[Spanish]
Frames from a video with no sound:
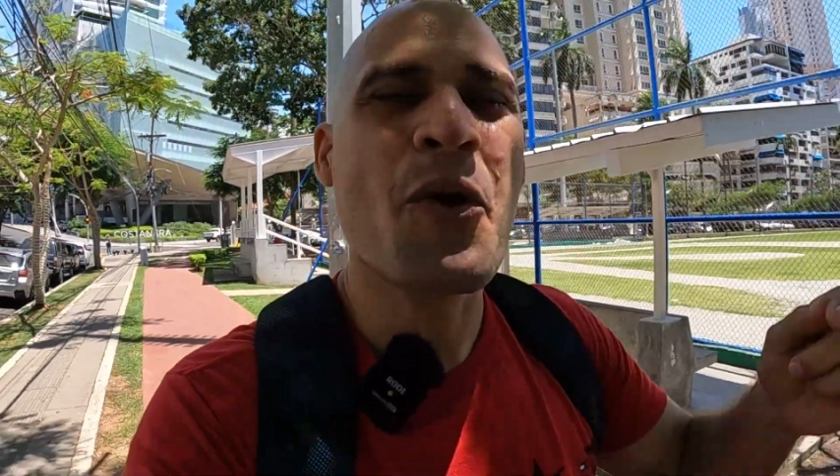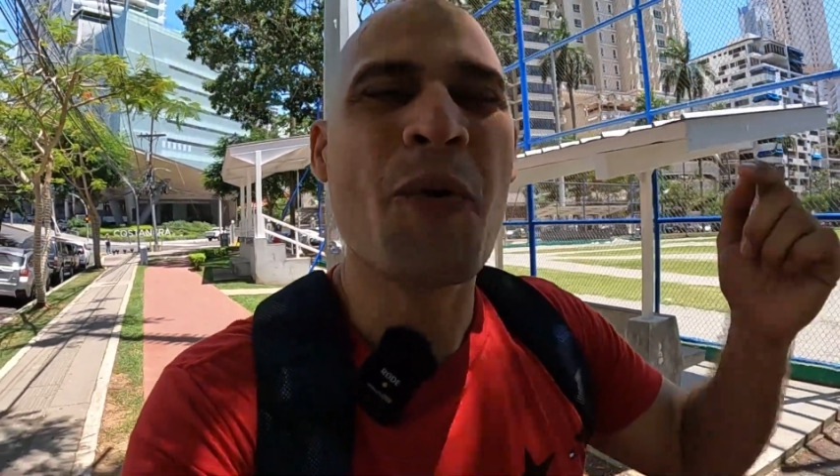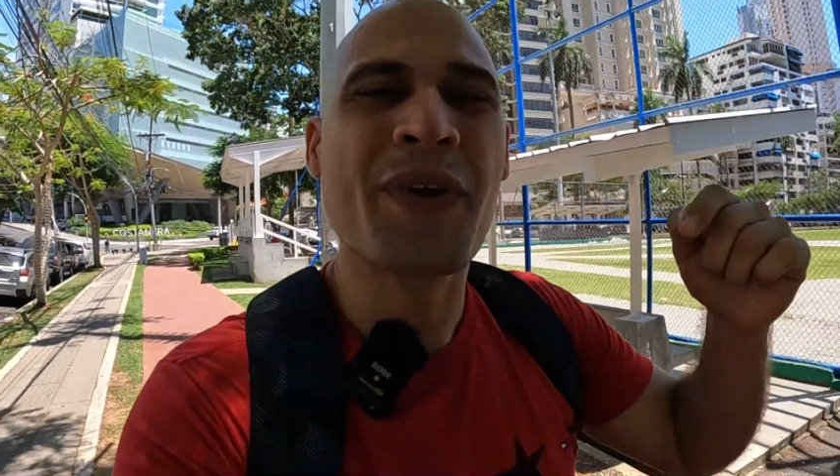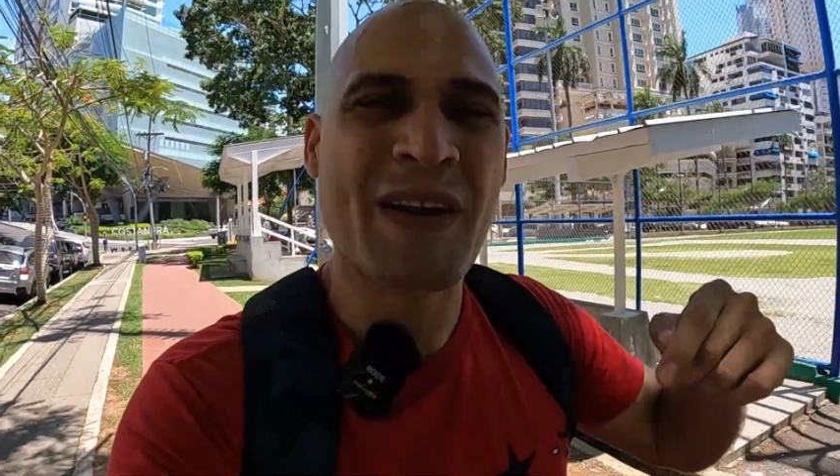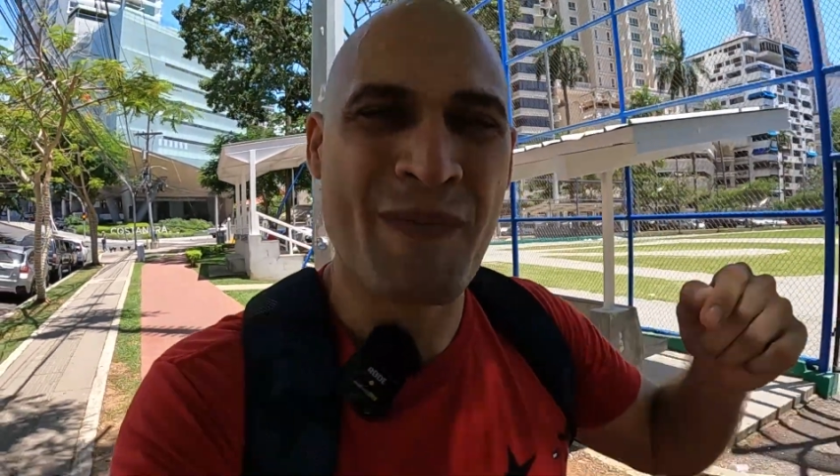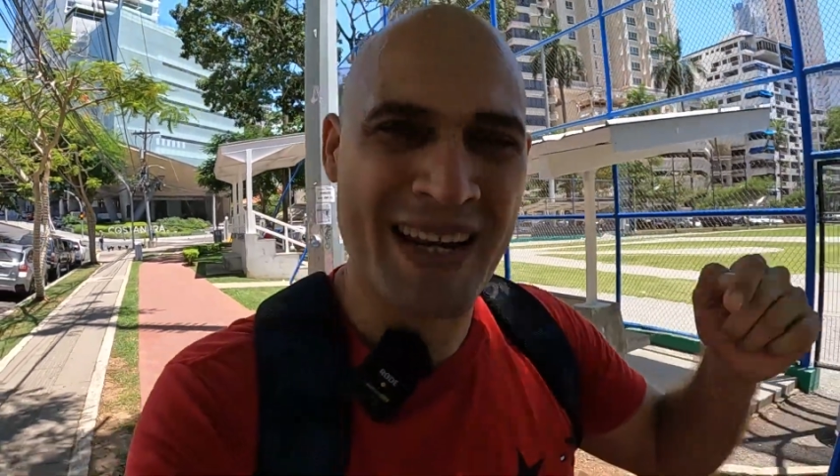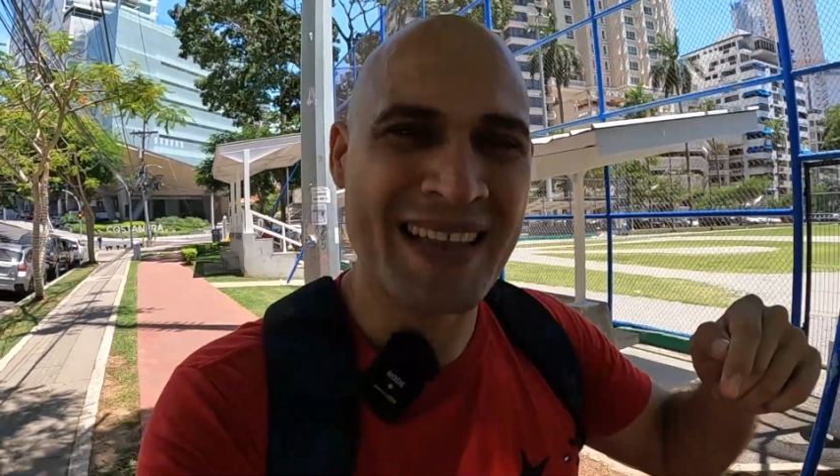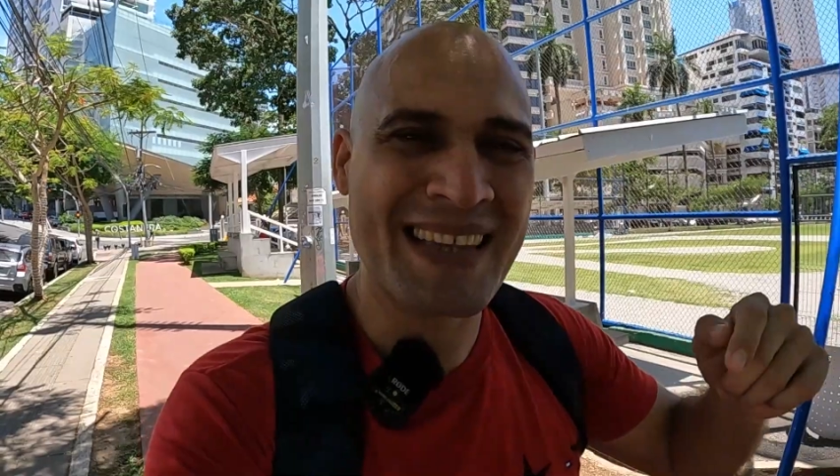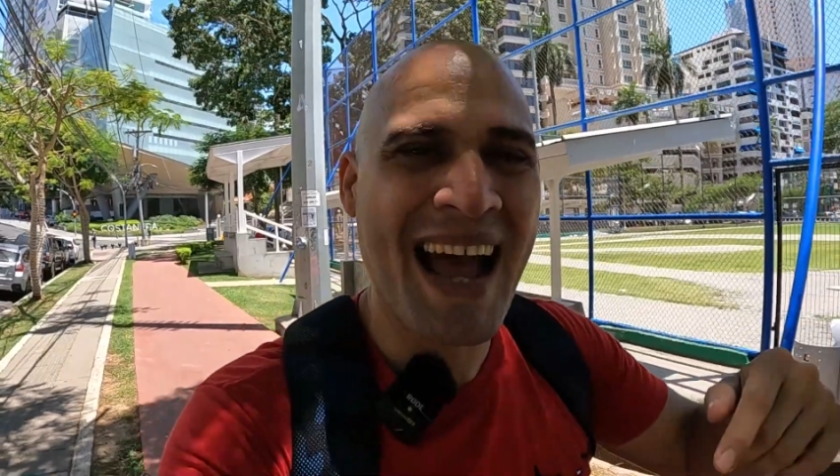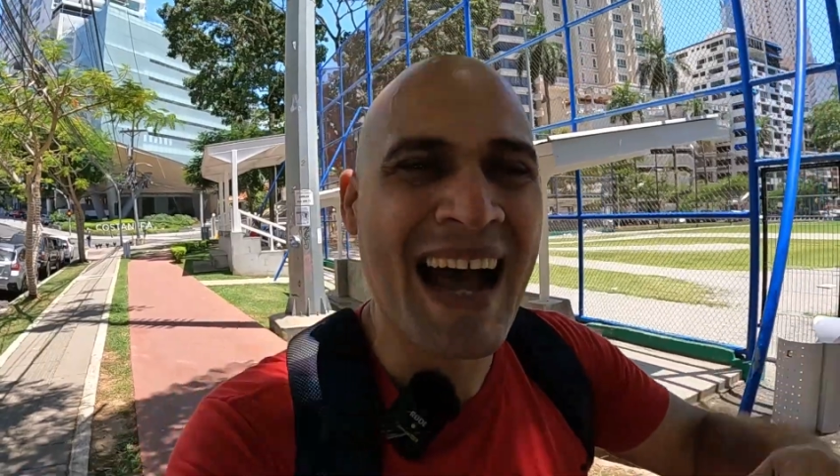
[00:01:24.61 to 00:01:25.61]
con
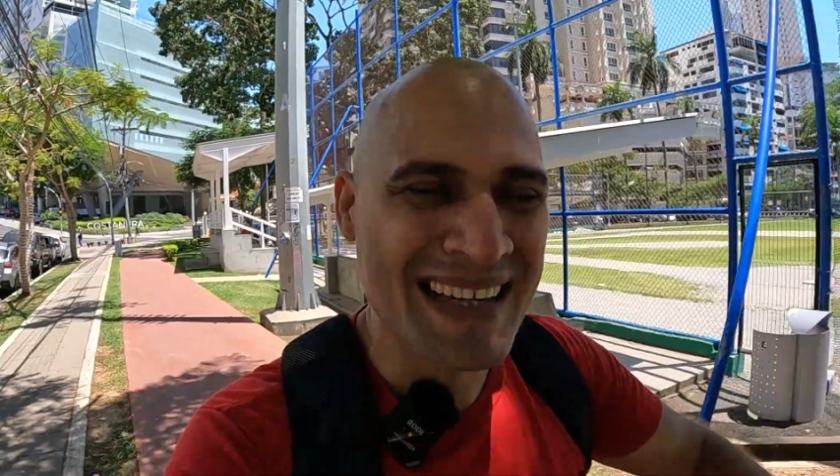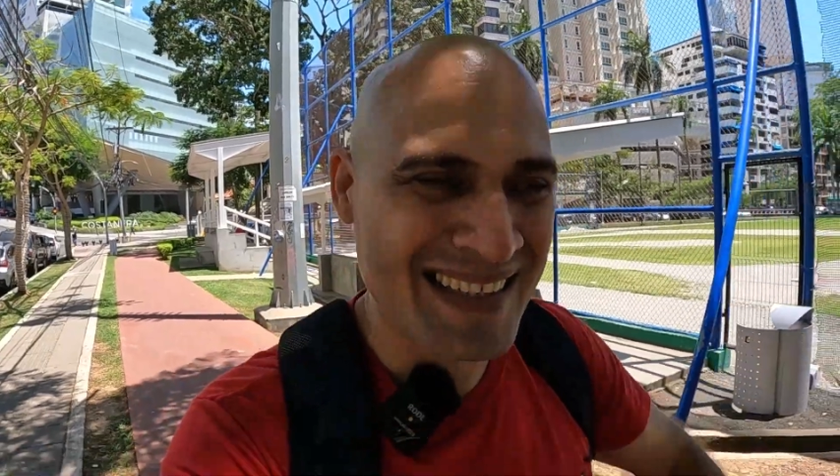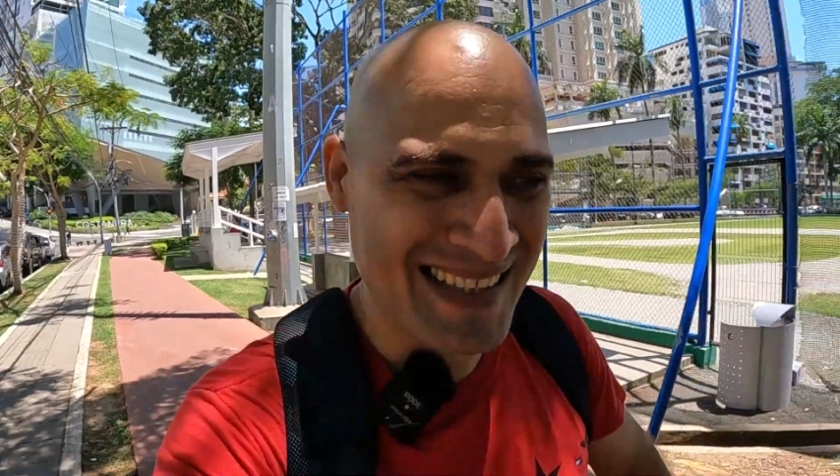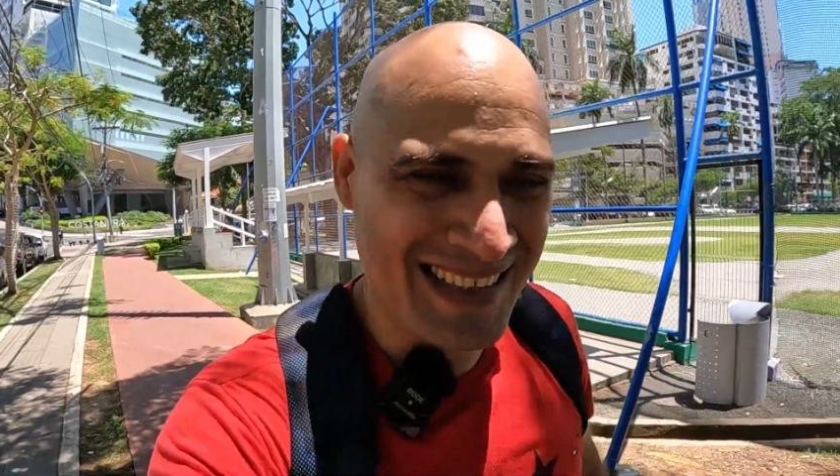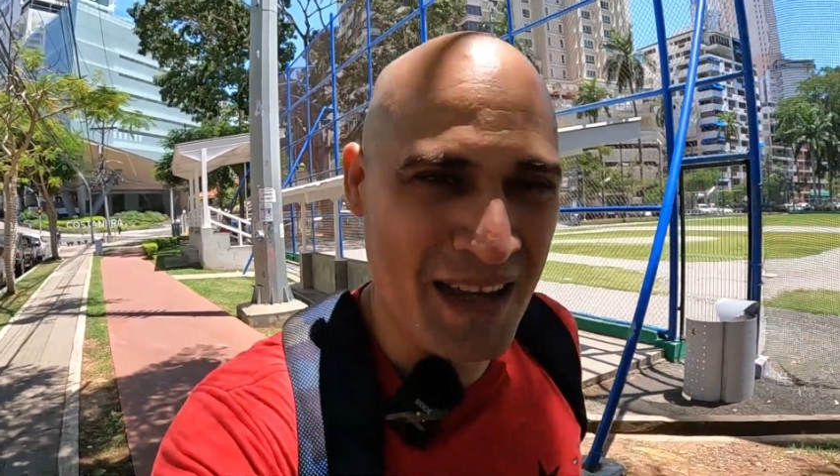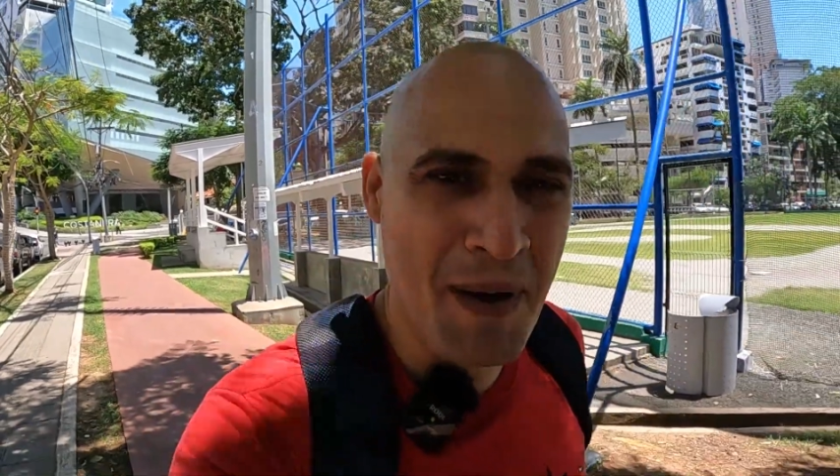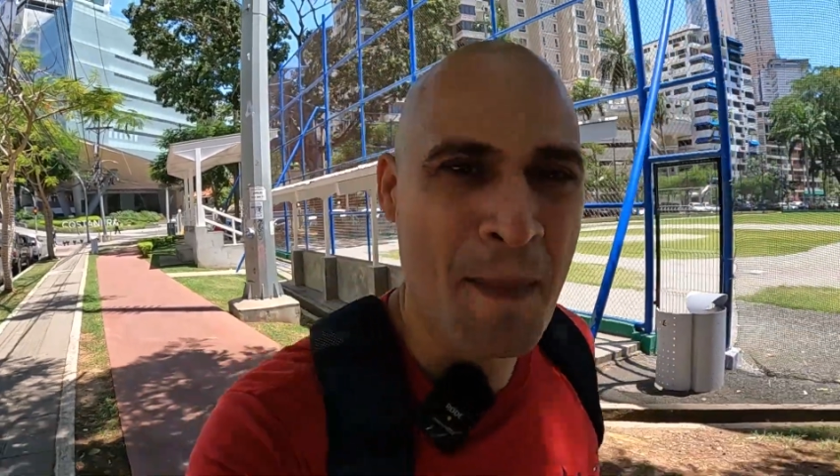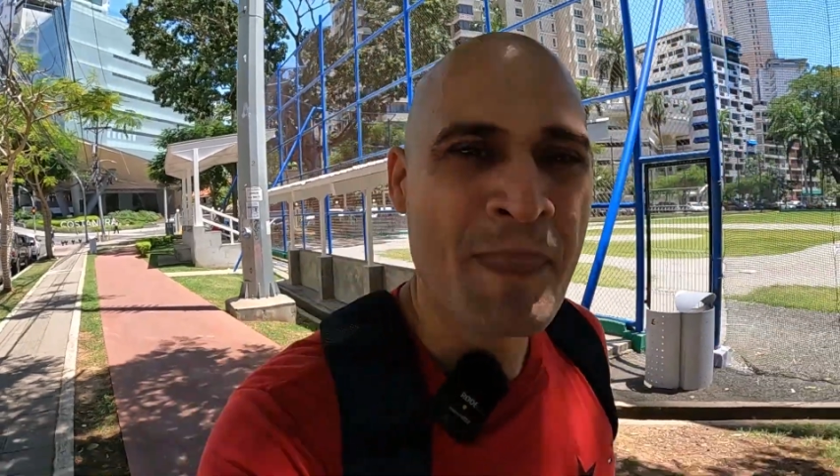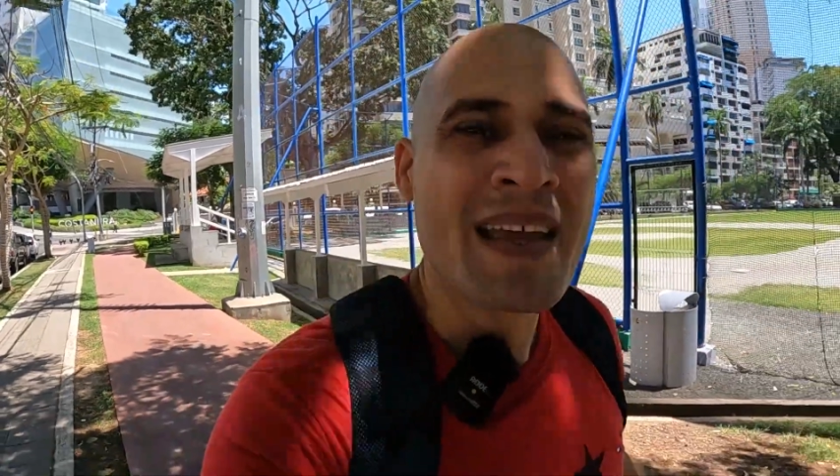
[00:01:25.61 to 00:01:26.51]
referente a este tema